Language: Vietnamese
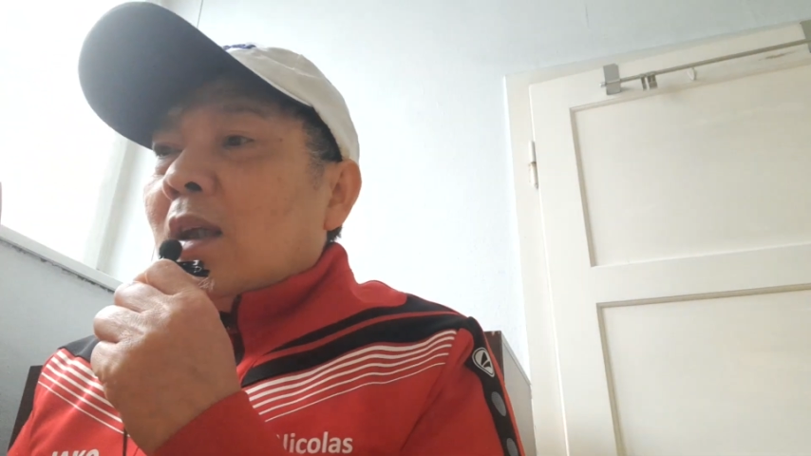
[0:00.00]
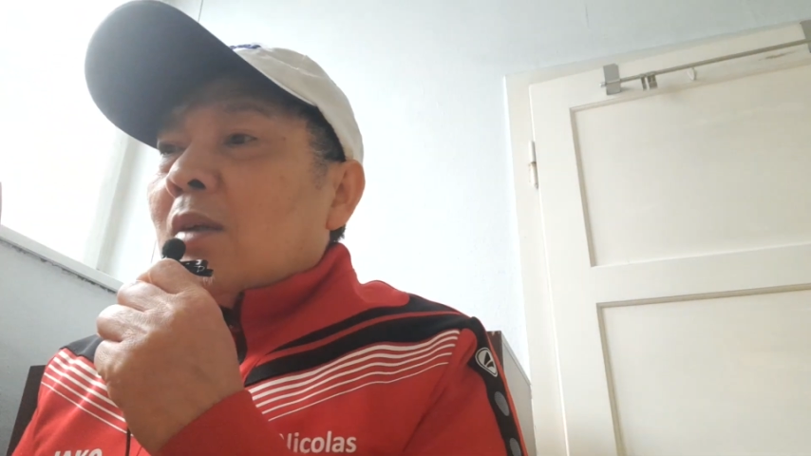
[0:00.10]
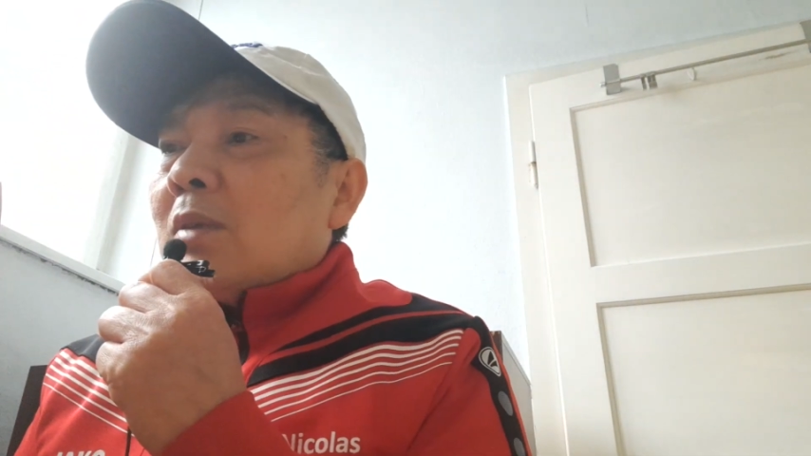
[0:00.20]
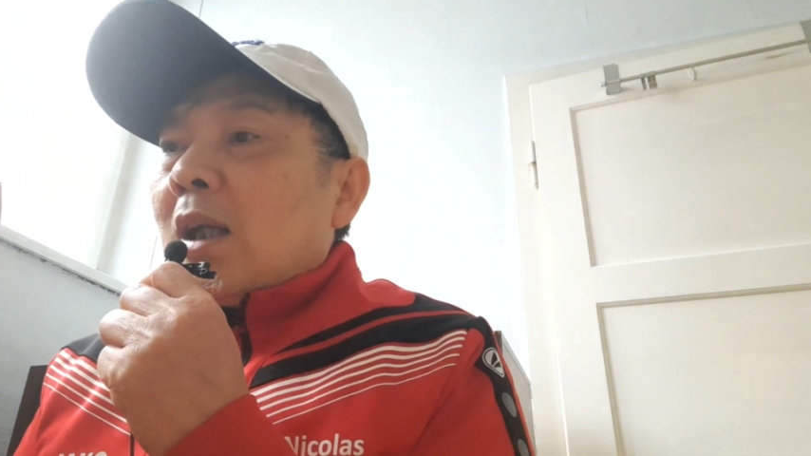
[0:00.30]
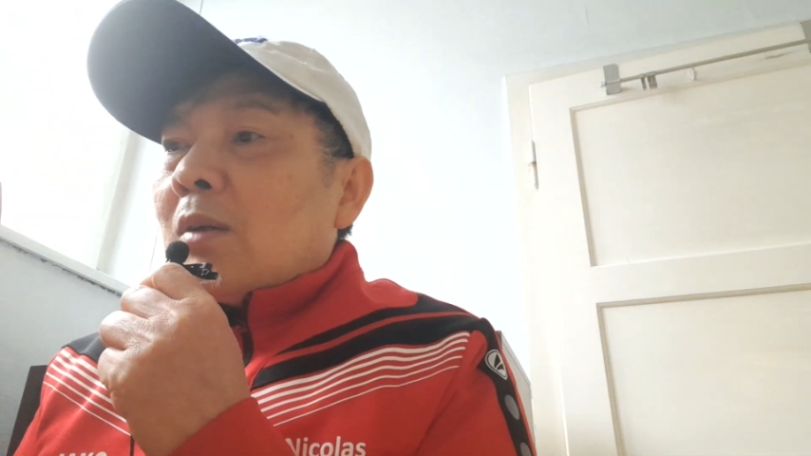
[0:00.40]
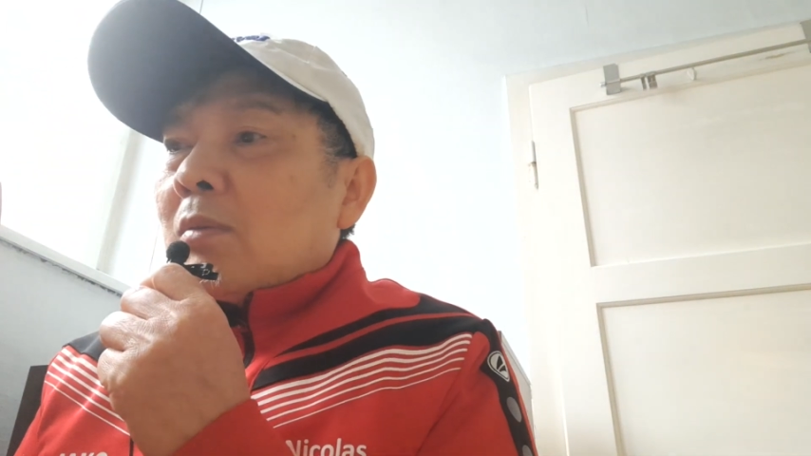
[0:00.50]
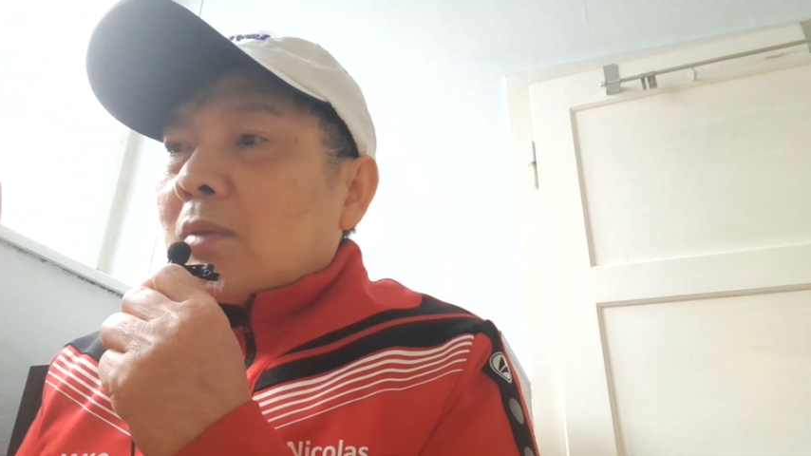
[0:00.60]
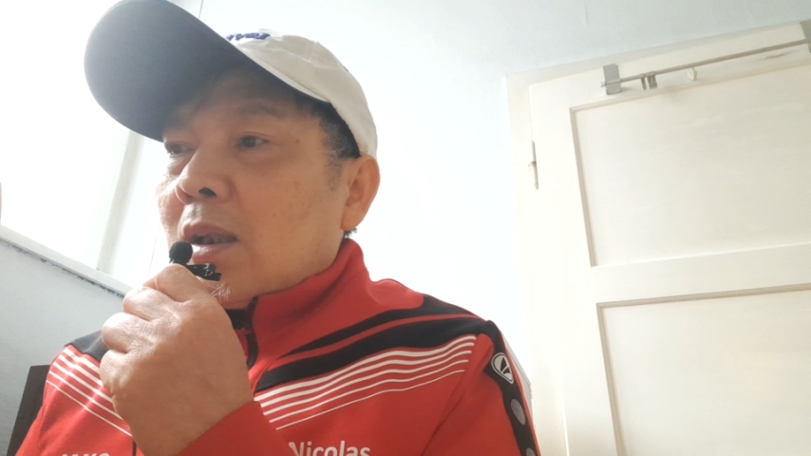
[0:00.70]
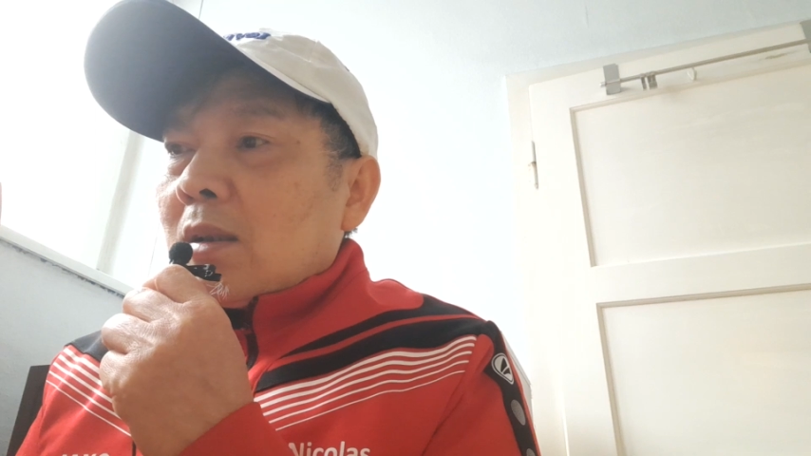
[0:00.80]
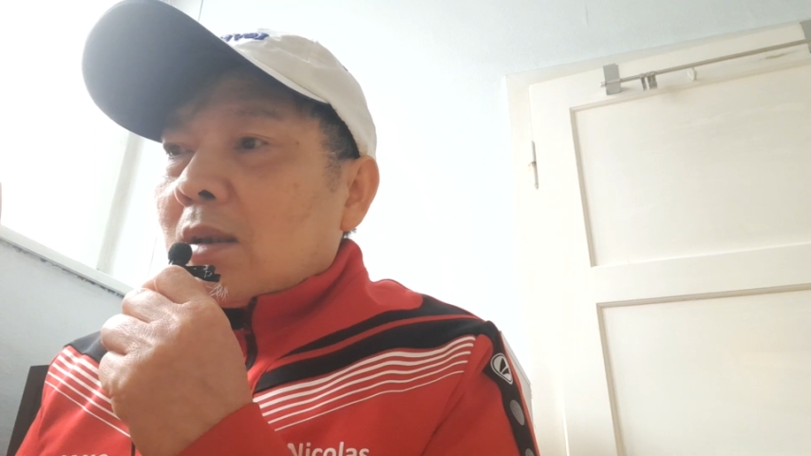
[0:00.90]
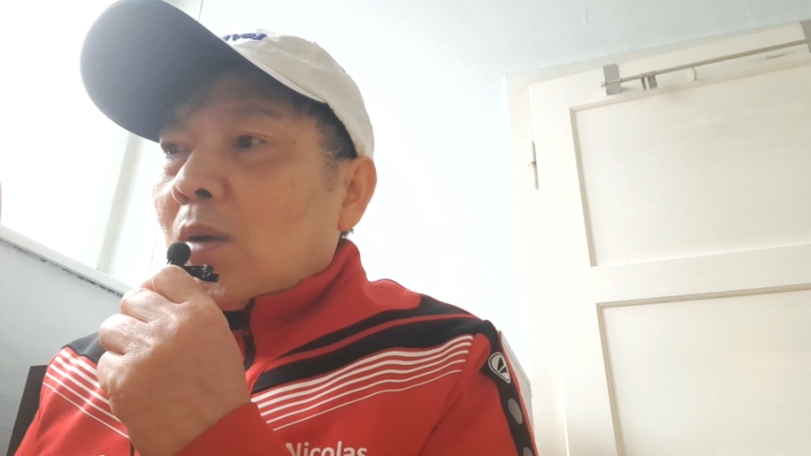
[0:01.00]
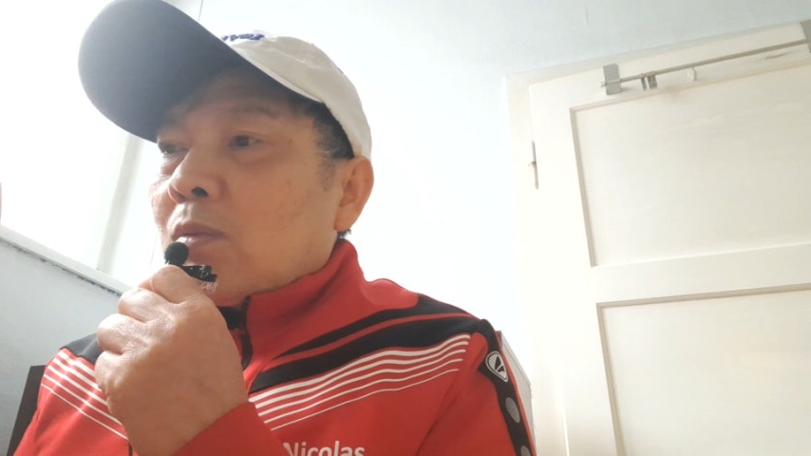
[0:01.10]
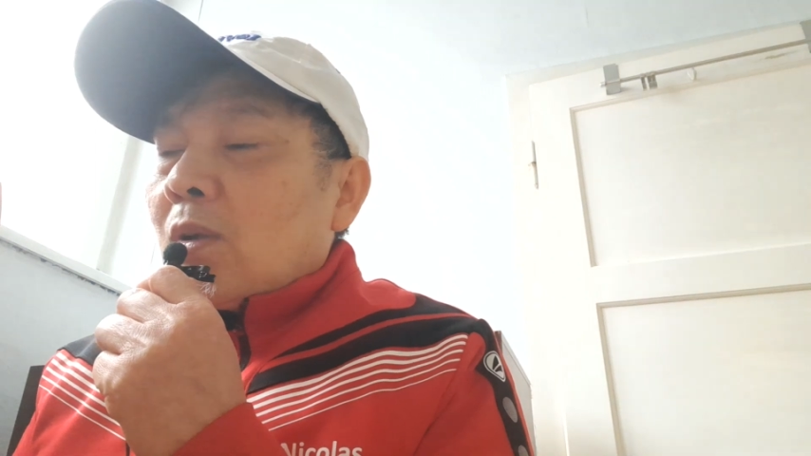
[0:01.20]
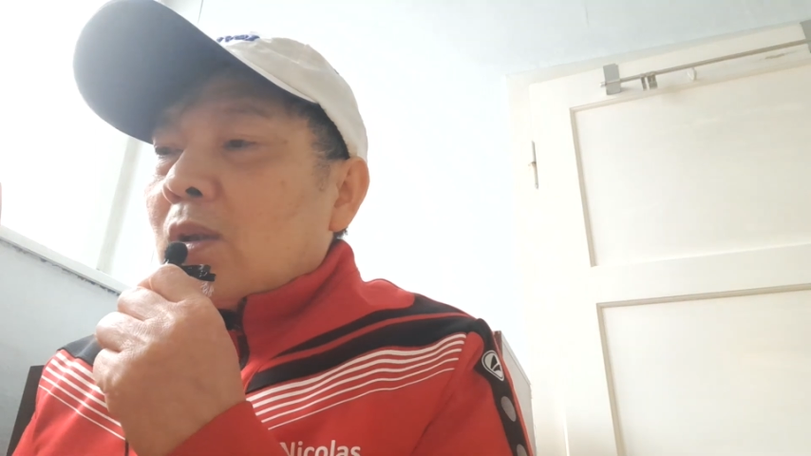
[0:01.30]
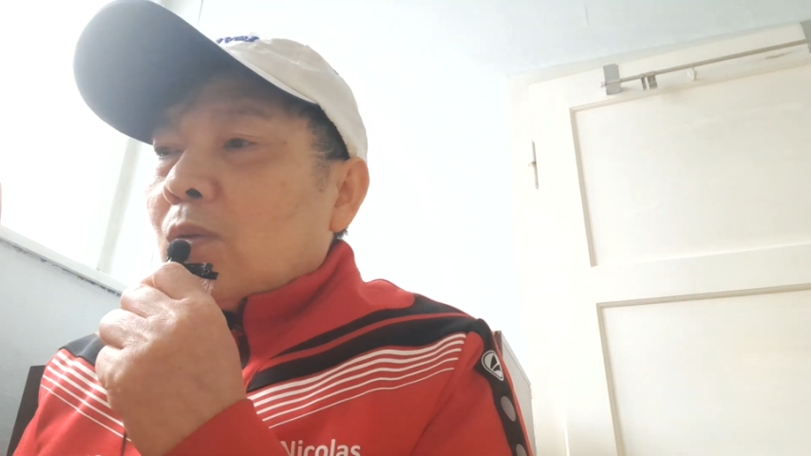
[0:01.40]
hiểu theo cái
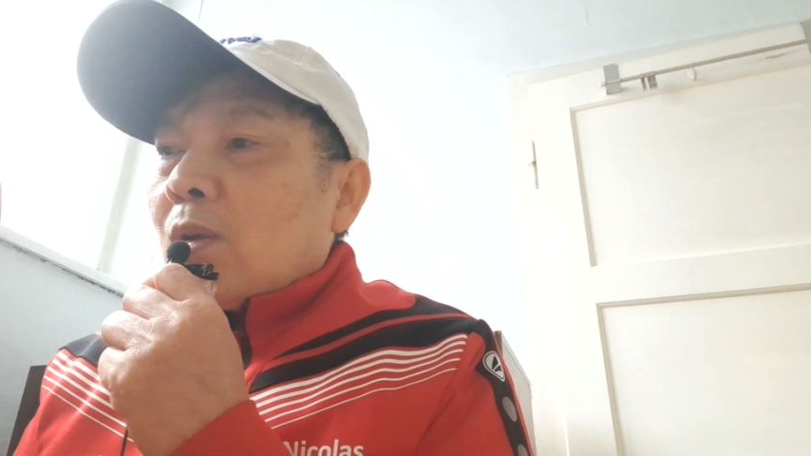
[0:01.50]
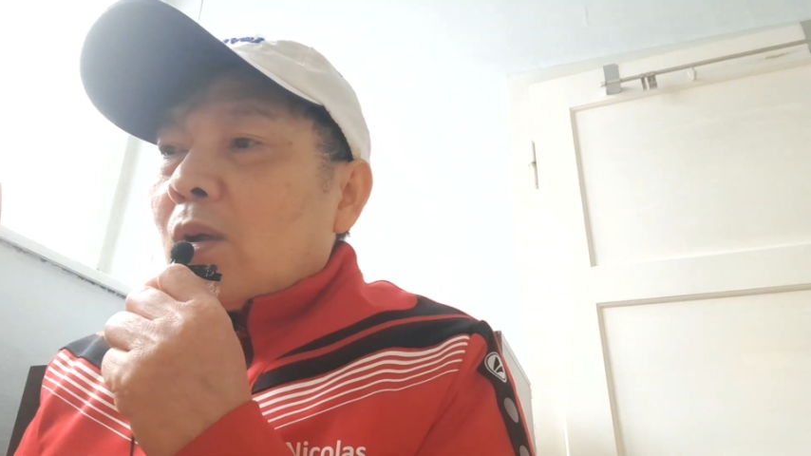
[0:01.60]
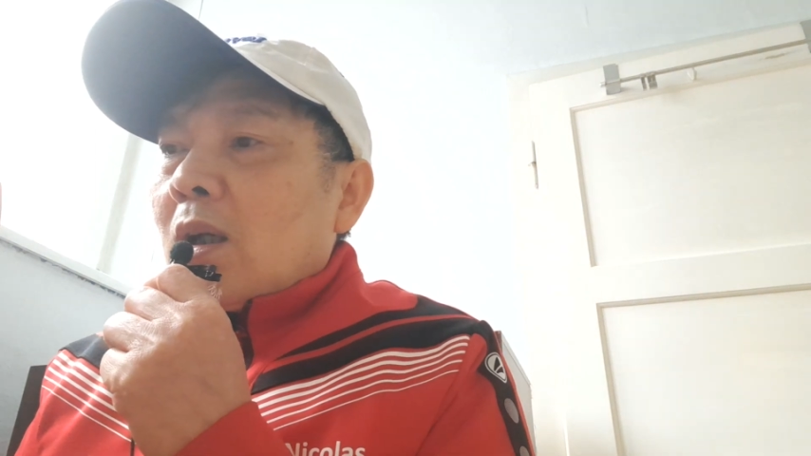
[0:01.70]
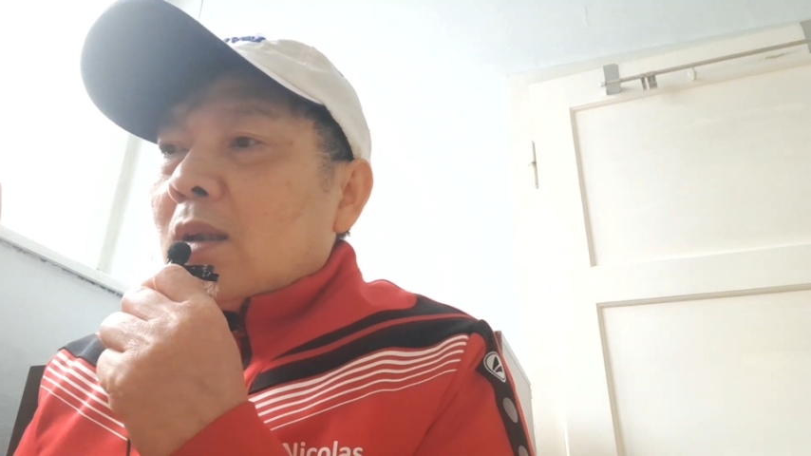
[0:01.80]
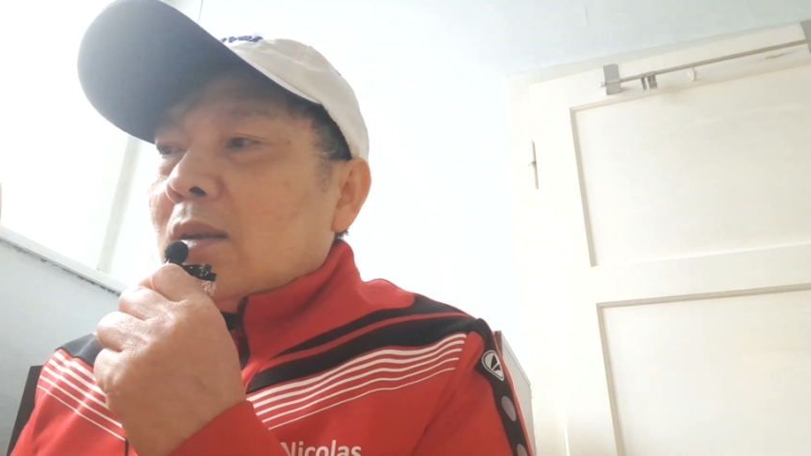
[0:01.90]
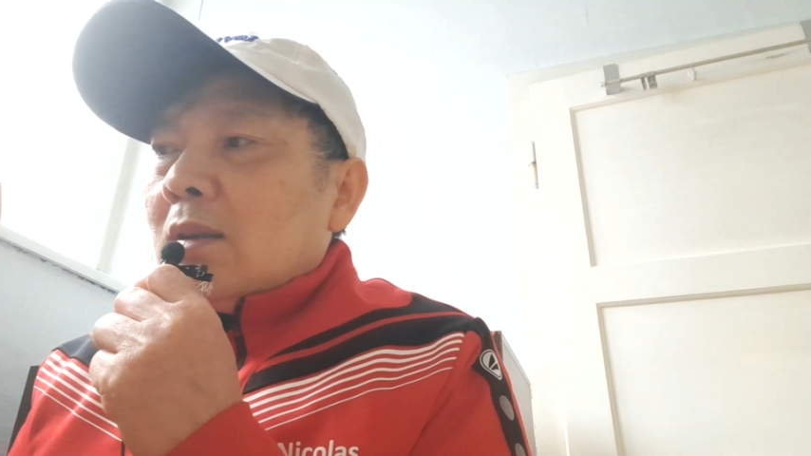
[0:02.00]
câu nói của nó